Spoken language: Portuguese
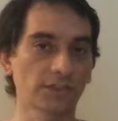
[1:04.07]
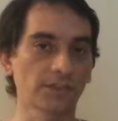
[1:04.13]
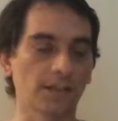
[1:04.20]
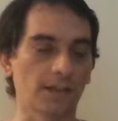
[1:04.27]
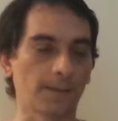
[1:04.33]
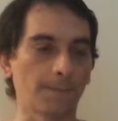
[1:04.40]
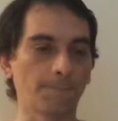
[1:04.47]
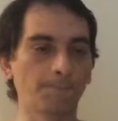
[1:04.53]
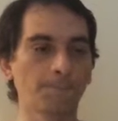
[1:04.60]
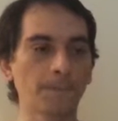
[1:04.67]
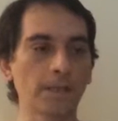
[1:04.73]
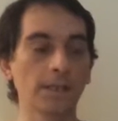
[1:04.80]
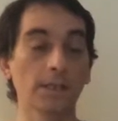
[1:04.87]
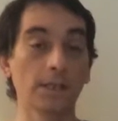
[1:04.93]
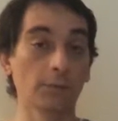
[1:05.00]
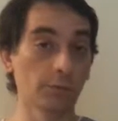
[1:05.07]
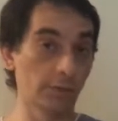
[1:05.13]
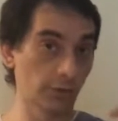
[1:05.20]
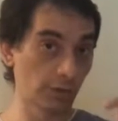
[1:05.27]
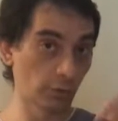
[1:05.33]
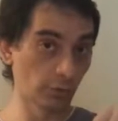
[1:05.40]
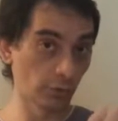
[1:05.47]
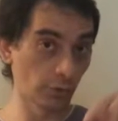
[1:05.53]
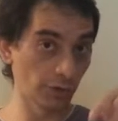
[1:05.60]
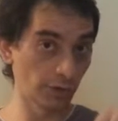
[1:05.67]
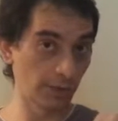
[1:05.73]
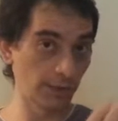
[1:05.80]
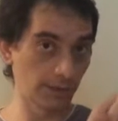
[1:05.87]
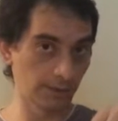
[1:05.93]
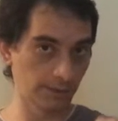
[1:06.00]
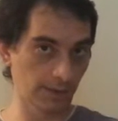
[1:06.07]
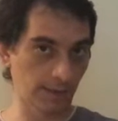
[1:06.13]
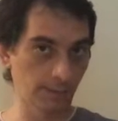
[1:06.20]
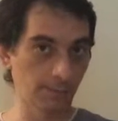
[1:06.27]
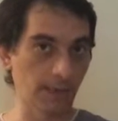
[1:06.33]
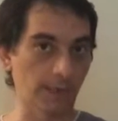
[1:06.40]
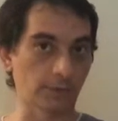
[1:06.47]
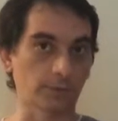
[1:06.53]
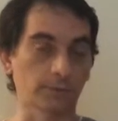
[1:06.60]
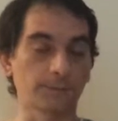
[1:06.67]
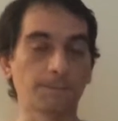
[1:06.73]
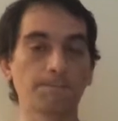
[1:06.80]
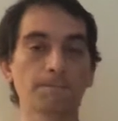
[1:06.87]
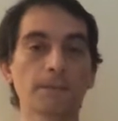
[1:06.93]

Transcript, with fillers: quiserem. Eu vou deixar os dois links aqui embaixo.